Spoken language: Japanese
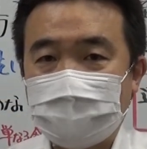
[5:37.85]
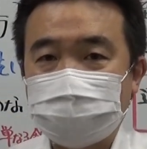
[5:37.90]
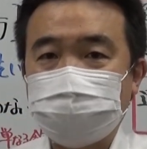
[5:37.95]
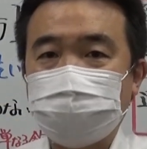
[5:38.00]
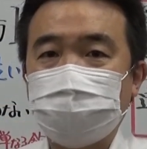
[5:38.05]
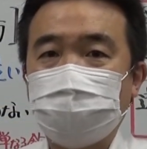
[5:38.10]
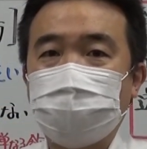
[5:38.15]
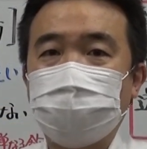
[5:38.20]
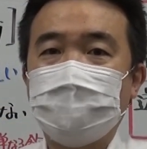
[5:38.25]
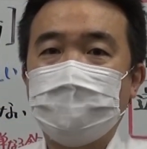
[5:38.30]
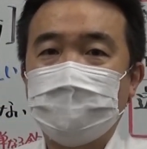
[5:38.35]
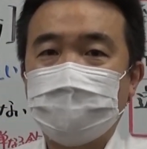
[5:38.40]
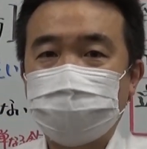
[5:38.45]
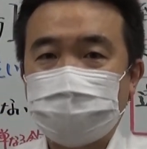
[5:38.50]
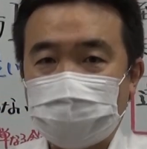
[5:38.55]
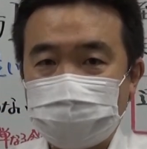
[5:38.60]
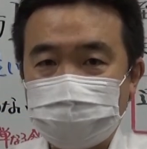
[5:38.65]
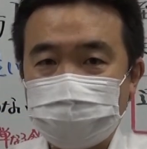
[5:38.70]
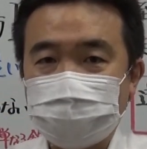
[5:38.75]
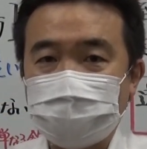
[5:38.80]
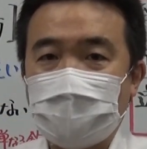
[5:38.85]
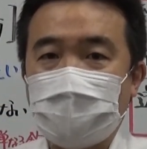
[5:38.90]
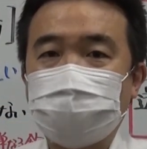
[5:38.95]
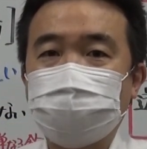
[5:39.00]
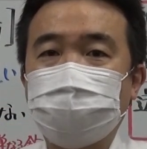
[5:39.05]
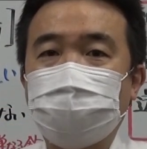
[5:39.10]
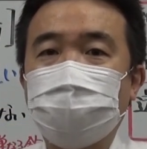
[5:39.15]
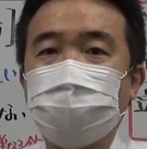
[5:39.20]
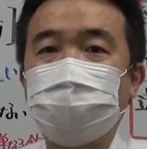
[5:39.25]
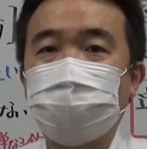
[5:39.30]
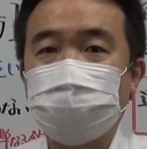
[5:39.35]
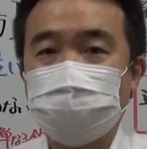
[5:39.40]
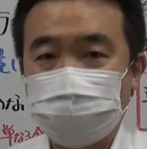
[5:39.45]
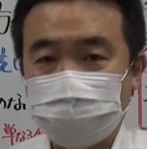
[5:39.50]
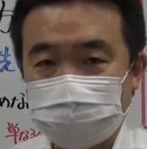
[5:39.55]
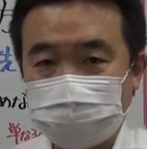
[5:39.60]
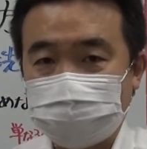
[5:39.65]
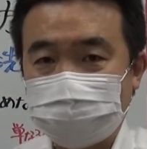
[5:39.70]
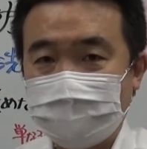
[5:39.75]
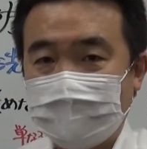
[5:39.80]
その2つあると思い
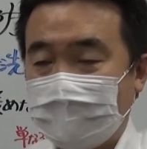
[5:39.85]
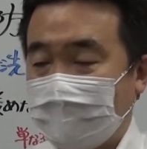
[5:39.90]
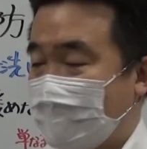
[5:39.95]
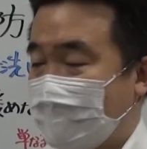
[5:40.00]
ます